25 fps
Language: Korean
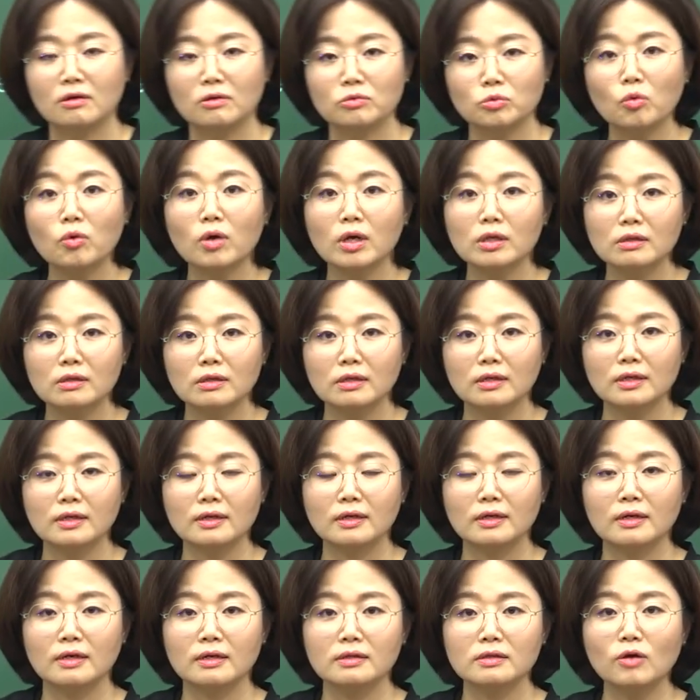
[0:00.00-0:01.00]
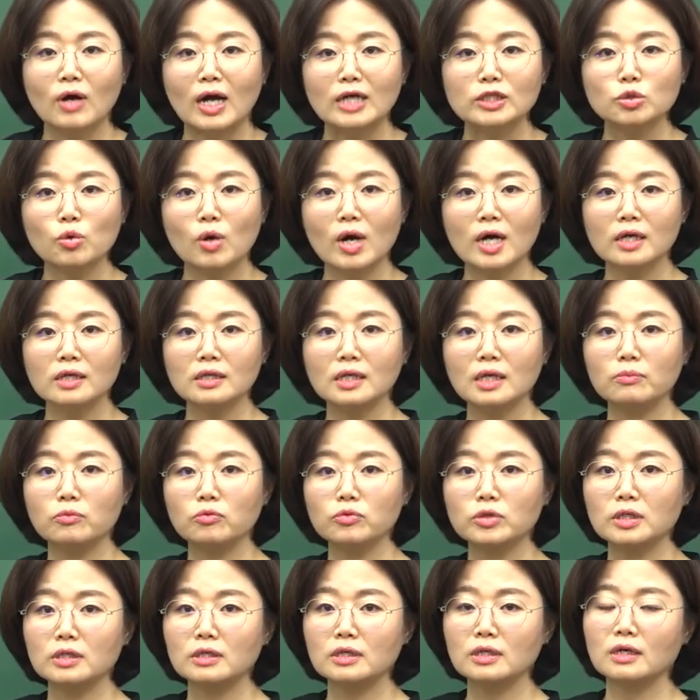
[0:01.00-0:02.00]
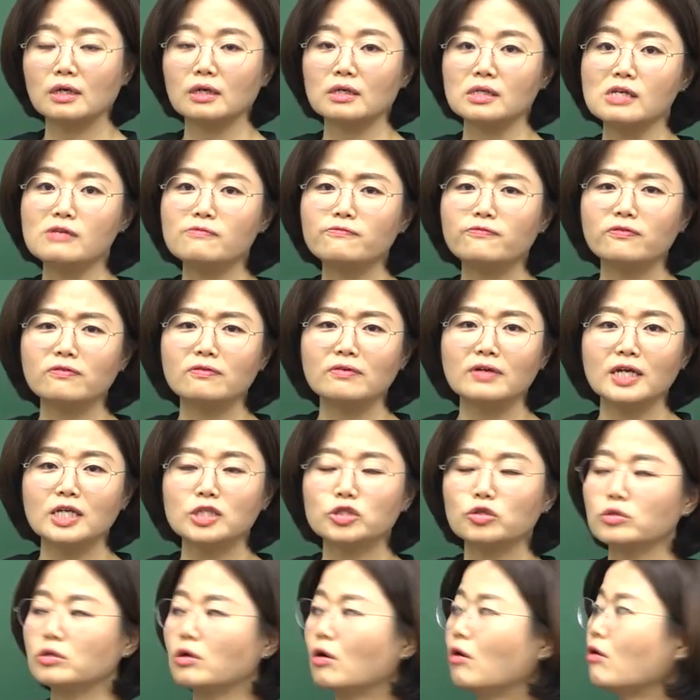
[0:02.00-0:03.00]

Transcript: 똑같아. 근데 가서 확인해 보니까 인플레이션이